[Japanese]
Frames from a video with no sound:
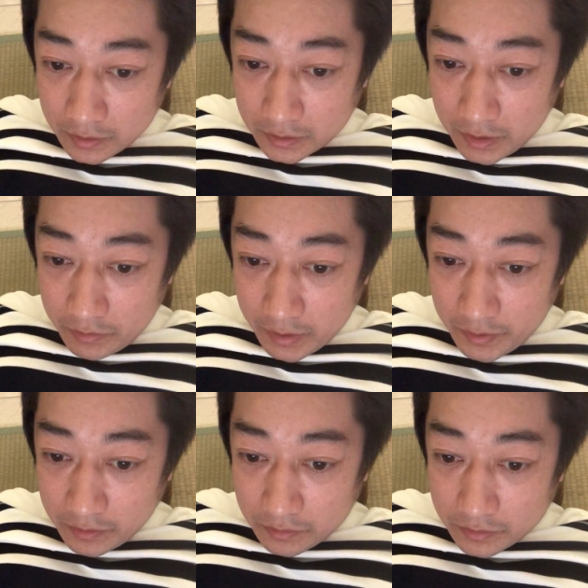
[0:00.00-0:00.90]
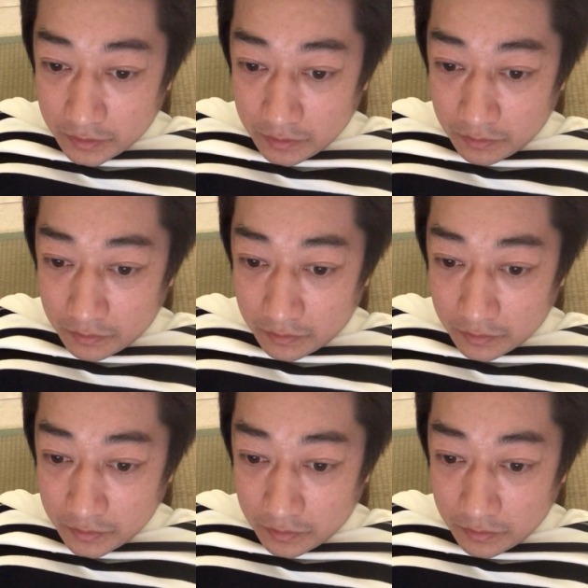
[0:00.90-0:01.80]
喫煙をやめると口、喉、
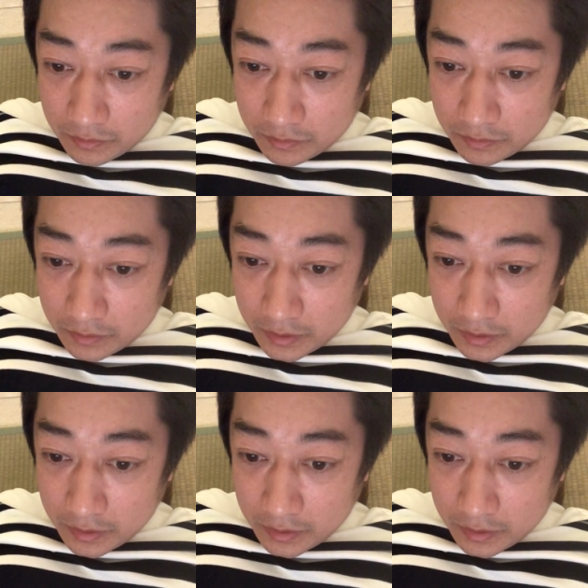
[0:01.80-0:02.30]
食道、